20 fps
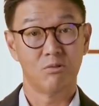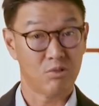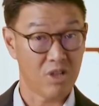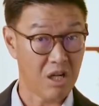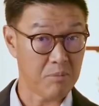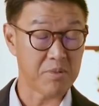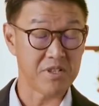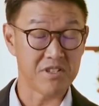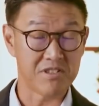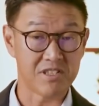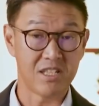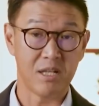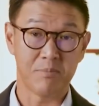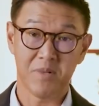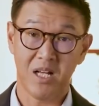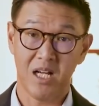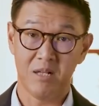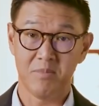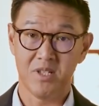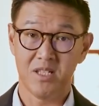Urapi
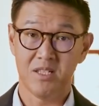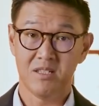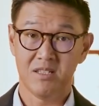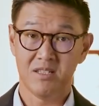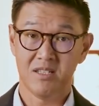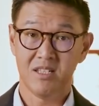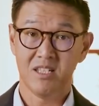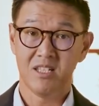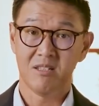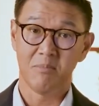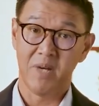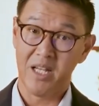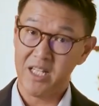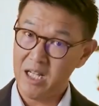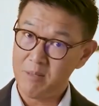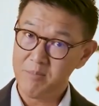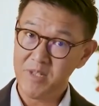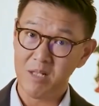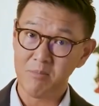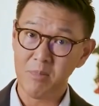setiap kami,
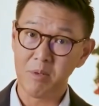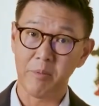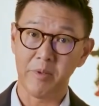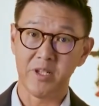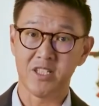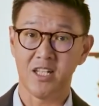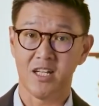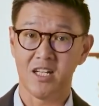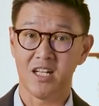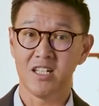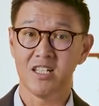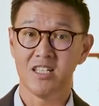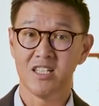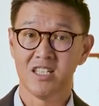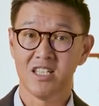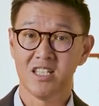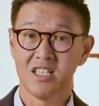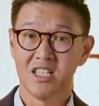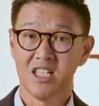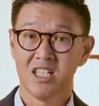baik kami yang berbicara
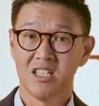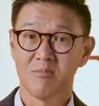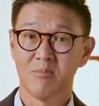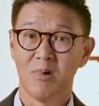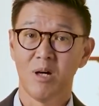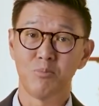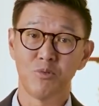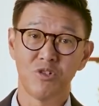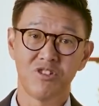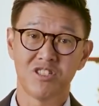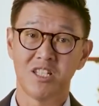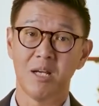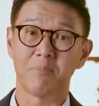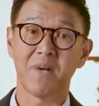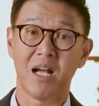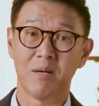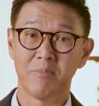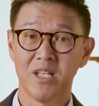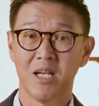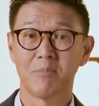maupun
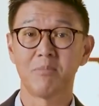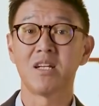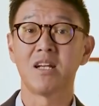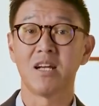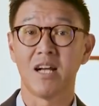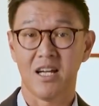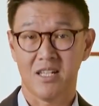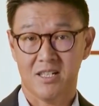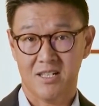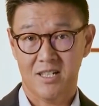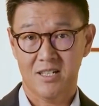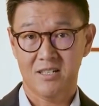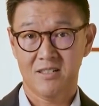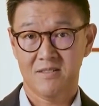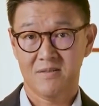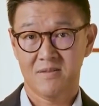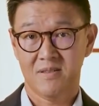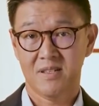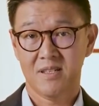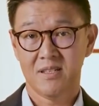setiap kami yang mendengarkan,
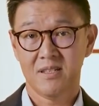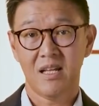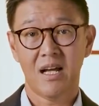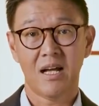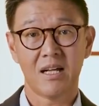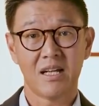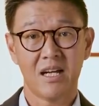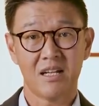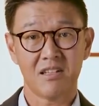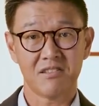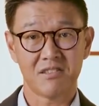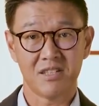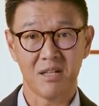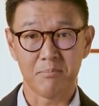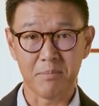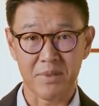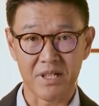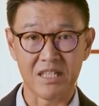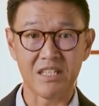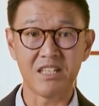agar
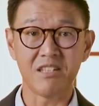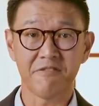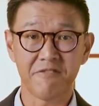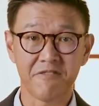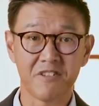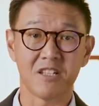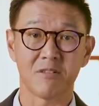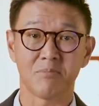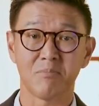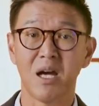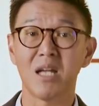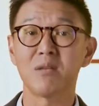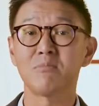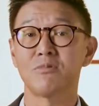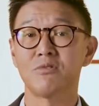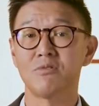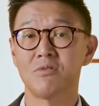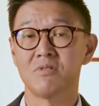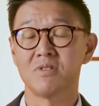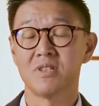setiap benih
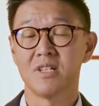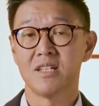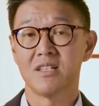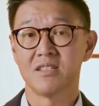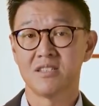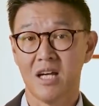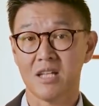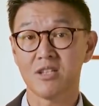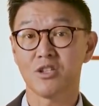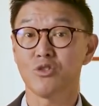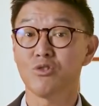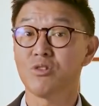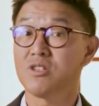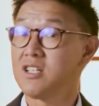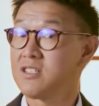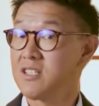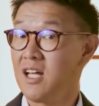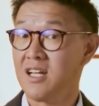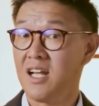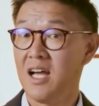firman-Mu jatuh
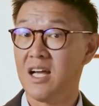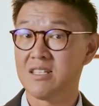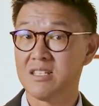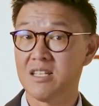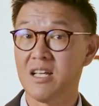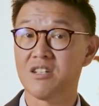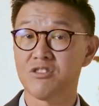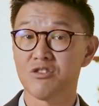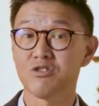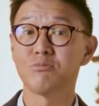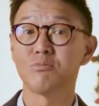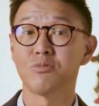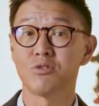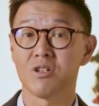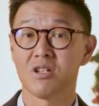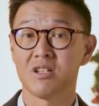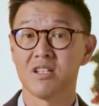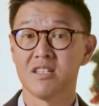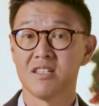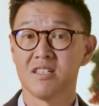di tanah hati yang
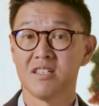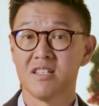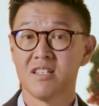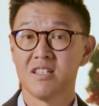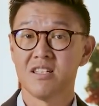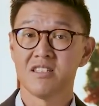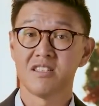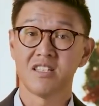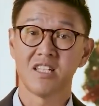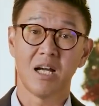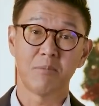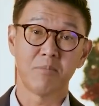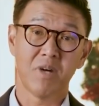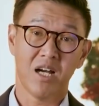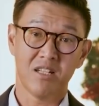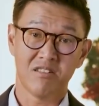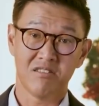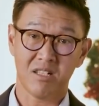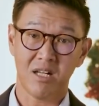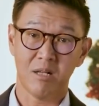subur, sehingga
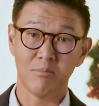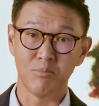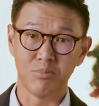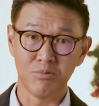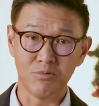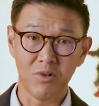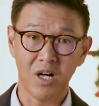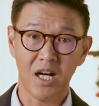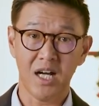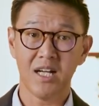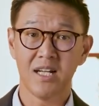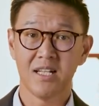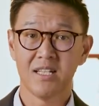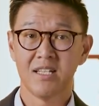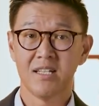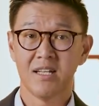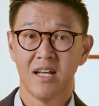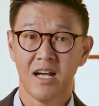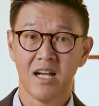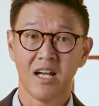menghasilkan buah
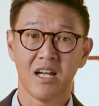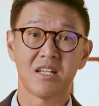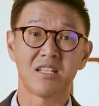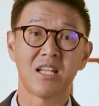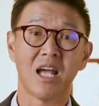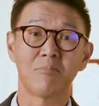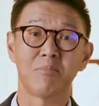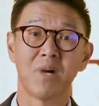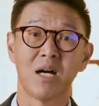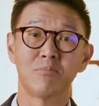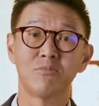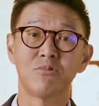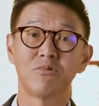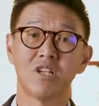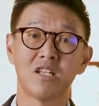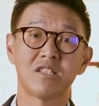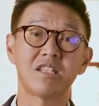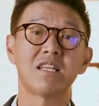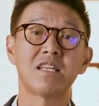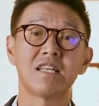agar
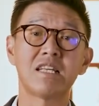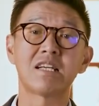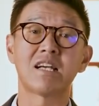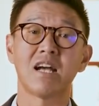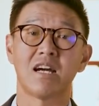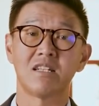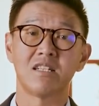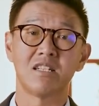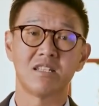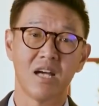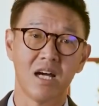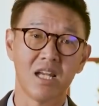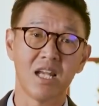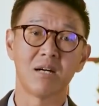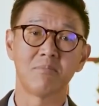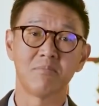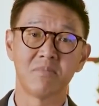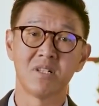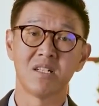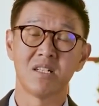namamu ditinggikan di
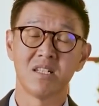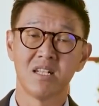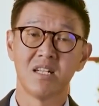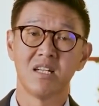dalam